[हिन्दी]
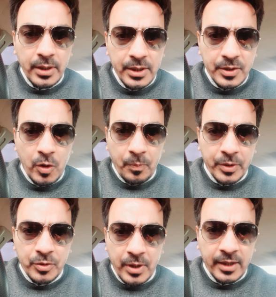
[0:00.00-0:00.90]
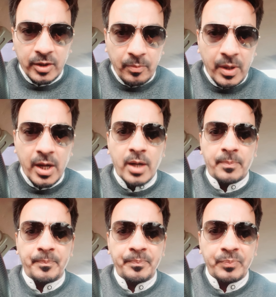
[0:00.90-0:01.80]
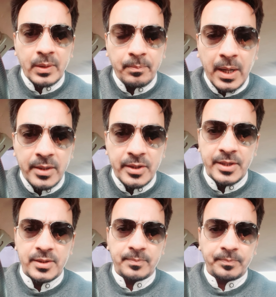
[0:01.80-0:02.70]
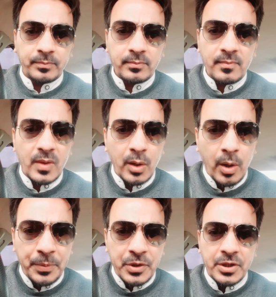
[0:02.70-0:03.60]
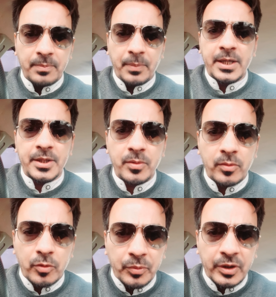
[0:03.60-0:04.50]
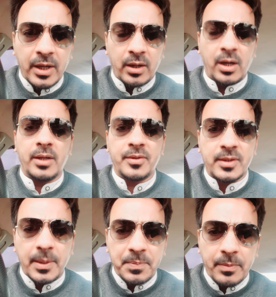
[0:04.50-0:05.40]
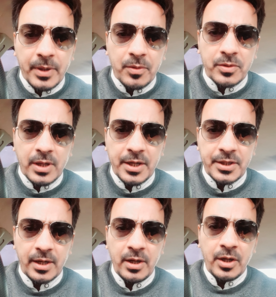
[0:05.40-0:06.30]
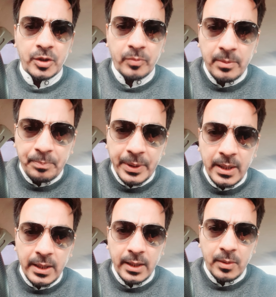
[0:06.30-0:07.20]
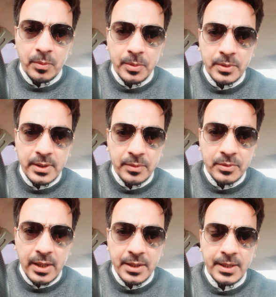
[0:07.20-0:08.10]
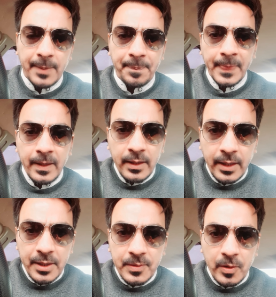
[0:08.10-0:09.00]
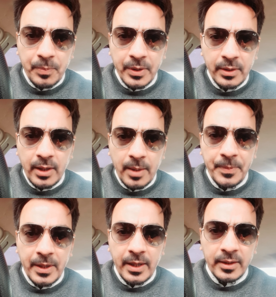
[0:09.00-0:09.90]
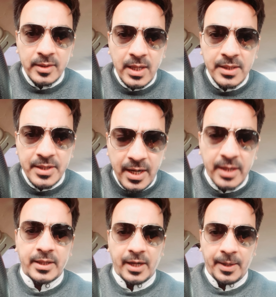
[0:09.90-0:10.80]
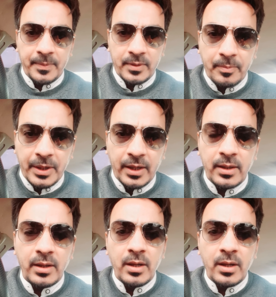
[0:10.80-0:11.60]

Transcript: इसके ऊपर जो है तमाम पार्टीज़ अपोजिशन पार्टीज़ और हुकूमती अरकान सबसे मेरी गुजारिश है तमाम पढ़े लिखे लोगों से गुजारिश है कि इसके ऊपर अपना एहतजाज रिकॉर्ड कराएं नंबर एक